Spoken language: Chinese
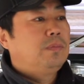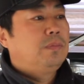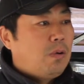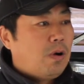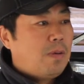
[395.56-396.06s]

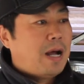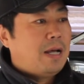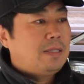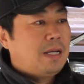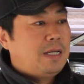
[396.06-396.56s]
沃尔
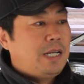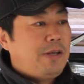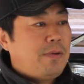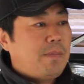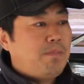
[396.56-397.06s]
玛在人
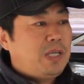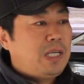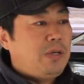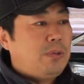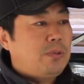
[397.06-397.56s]
员
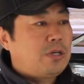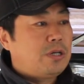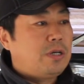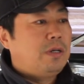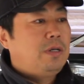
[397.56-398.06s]
聘用
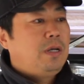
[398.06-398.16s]
时，